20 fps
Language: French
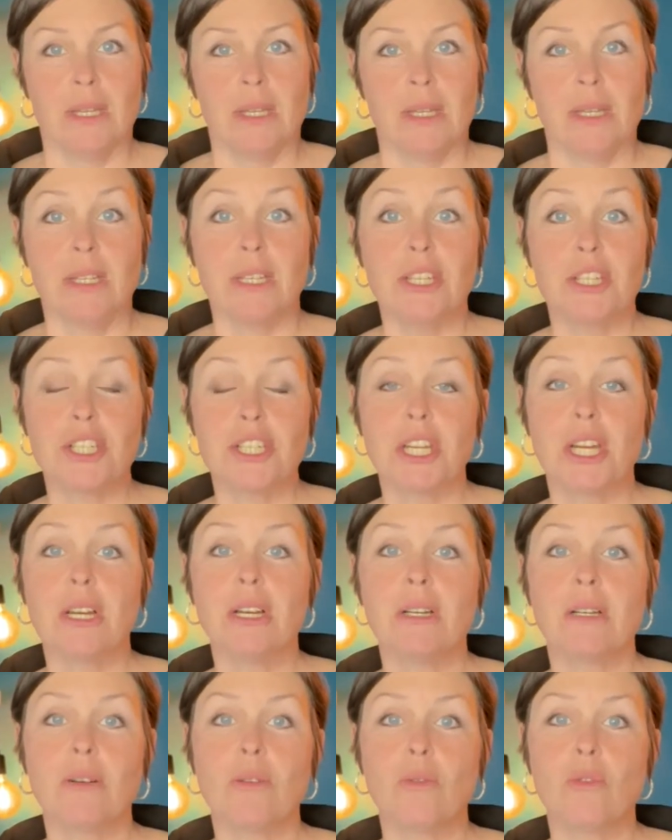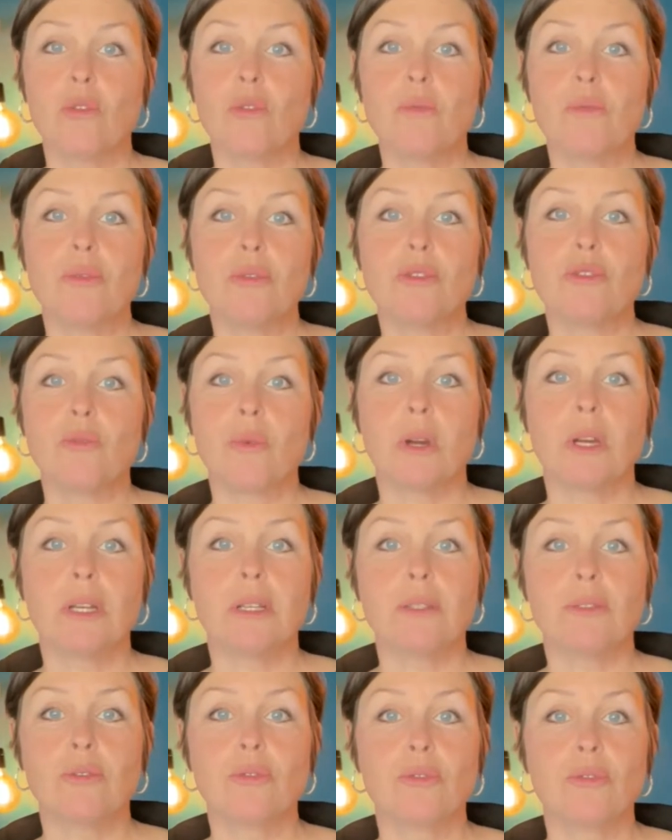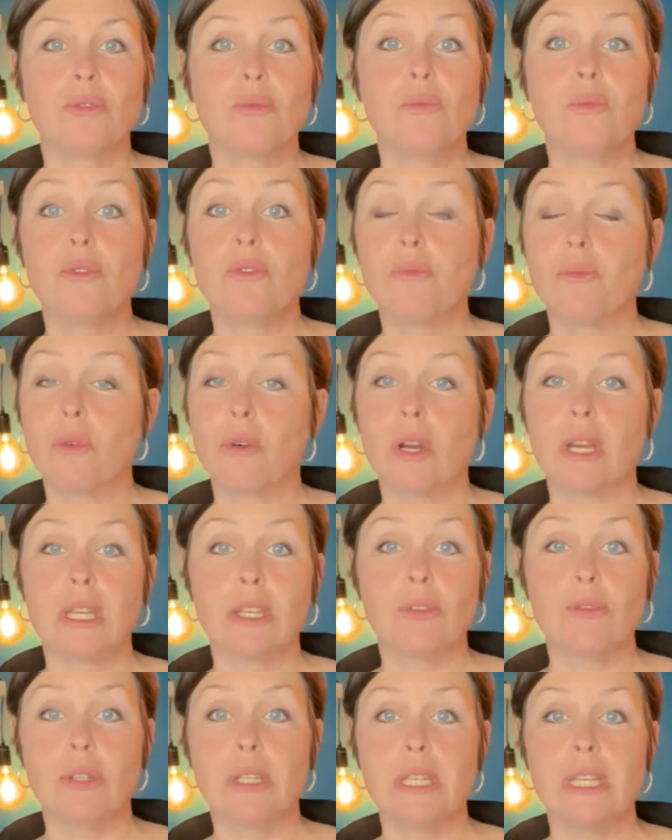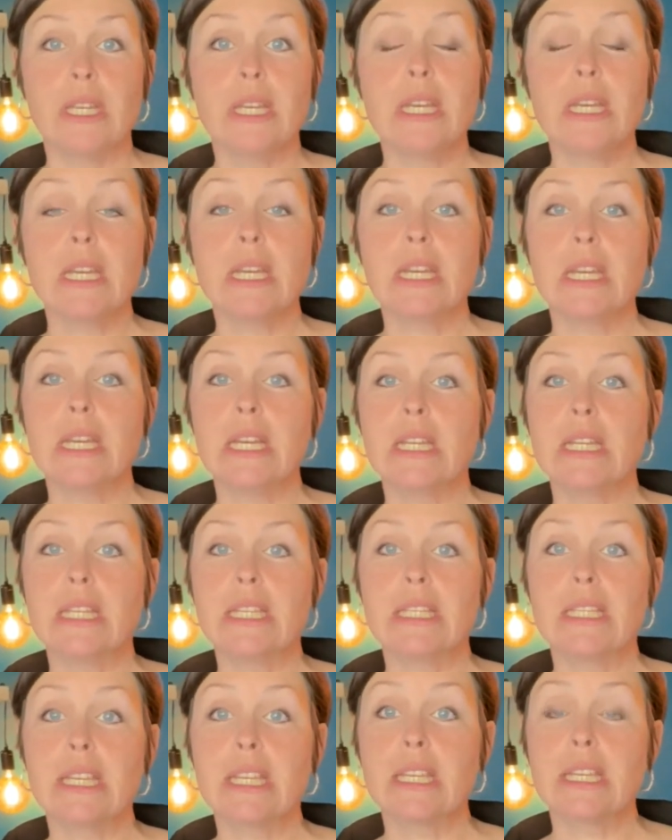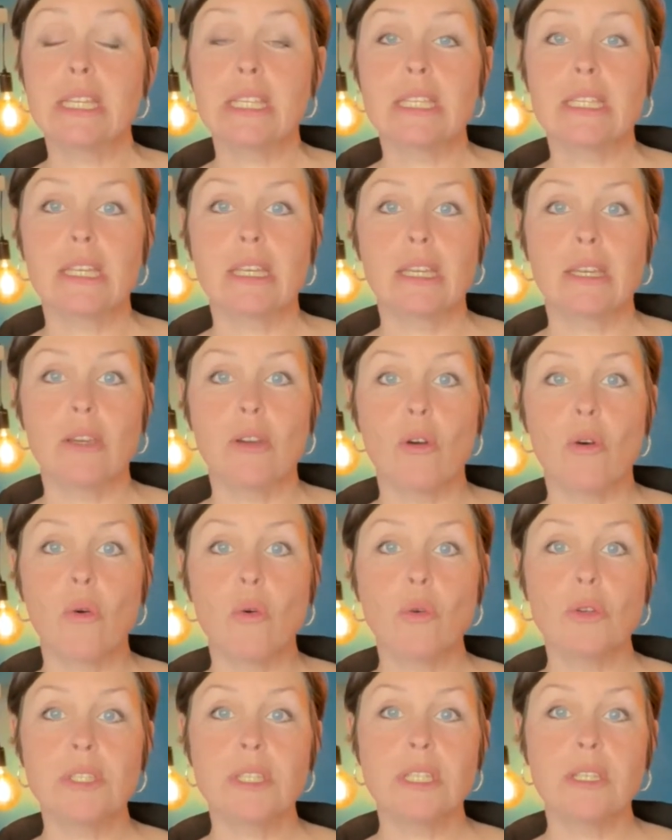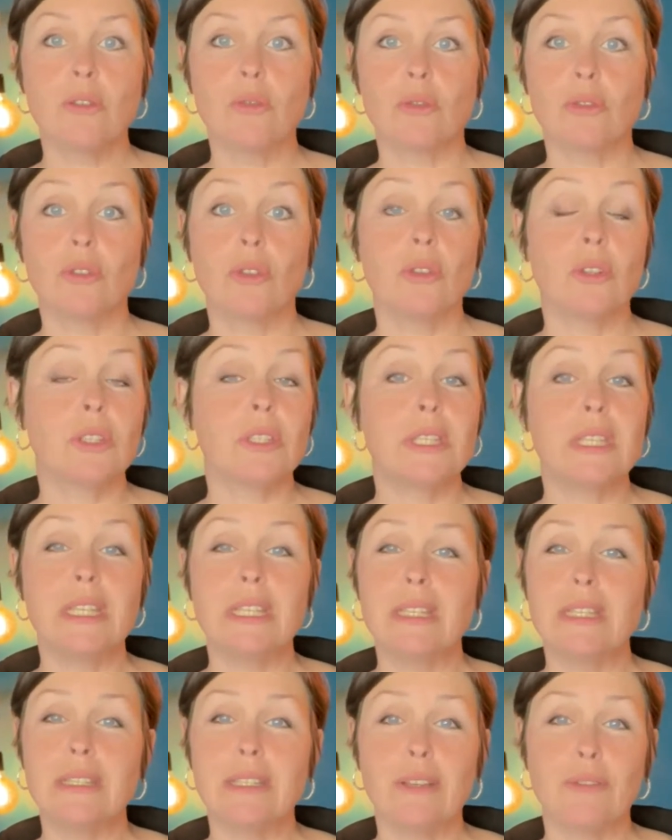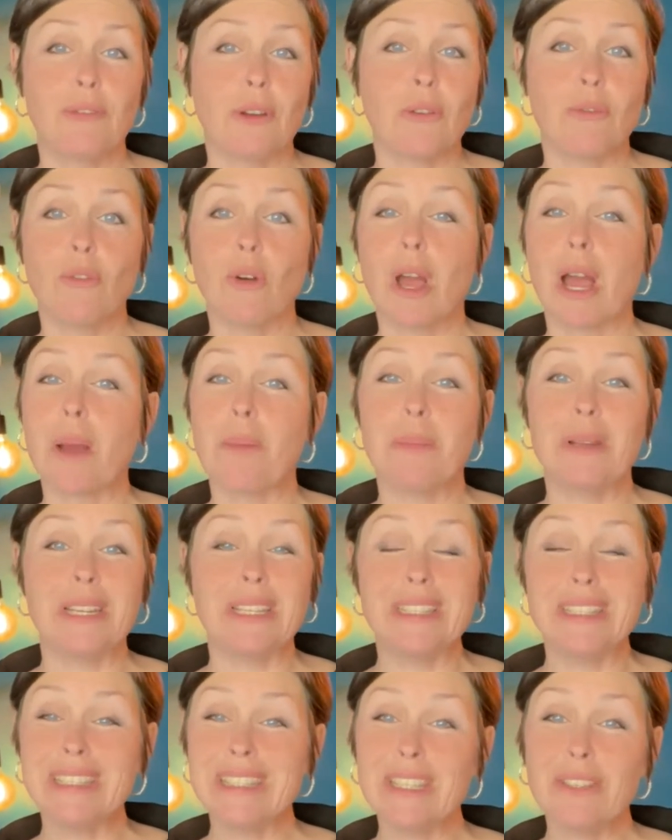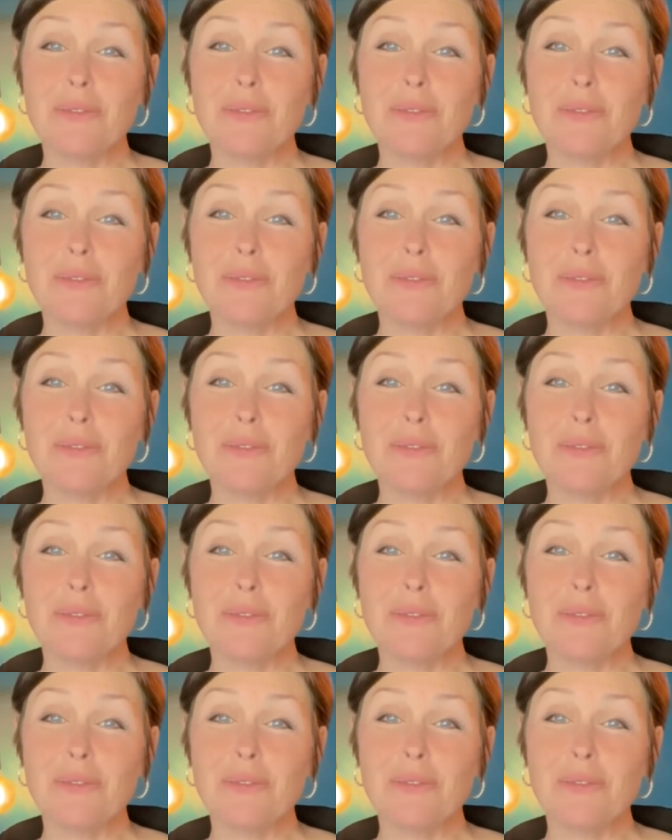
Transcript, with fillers: Les chiens ont besoin de mouvements réguliers et les séquestrer aussi longtemps n'est favorable ni